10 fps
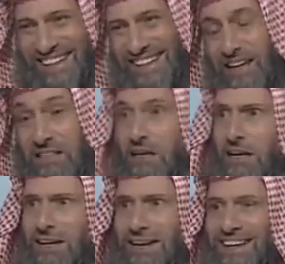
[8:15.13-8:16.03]
يعني حتى
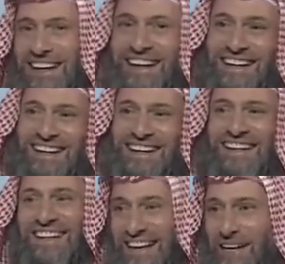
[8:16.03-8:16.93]
الان
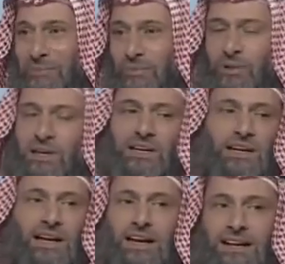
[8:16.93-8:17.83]
بالبدايات نعم. نعم ولكن
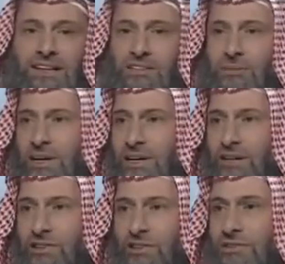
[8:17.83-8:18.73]
الان سبحان
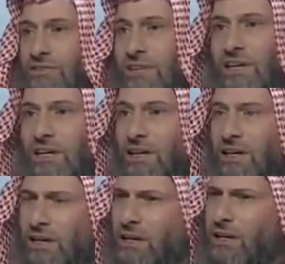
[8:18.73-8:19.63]
الله شوف يعني
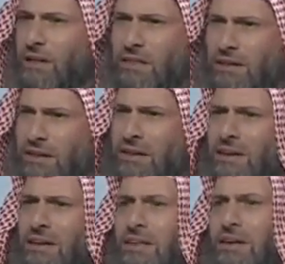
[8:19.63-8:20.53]
كثير
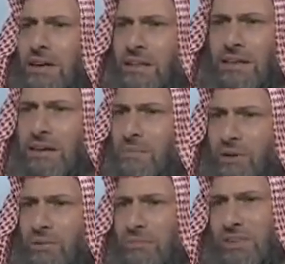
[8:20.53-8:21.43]
كثير كثير
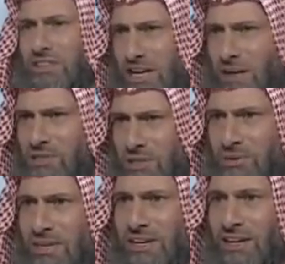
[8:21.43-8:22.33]
منهم الشعب
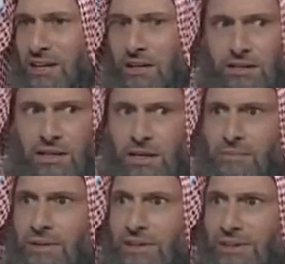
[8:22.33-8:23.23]
السعودي
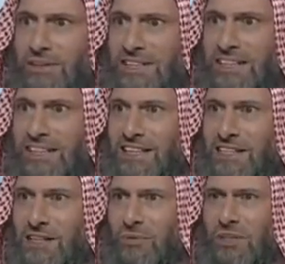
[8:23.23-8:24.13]
يتكلم لغه
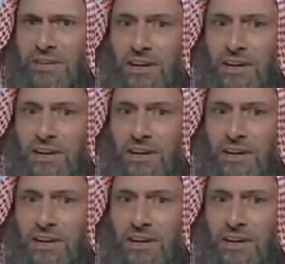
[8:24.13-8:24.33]
الانجليزي و...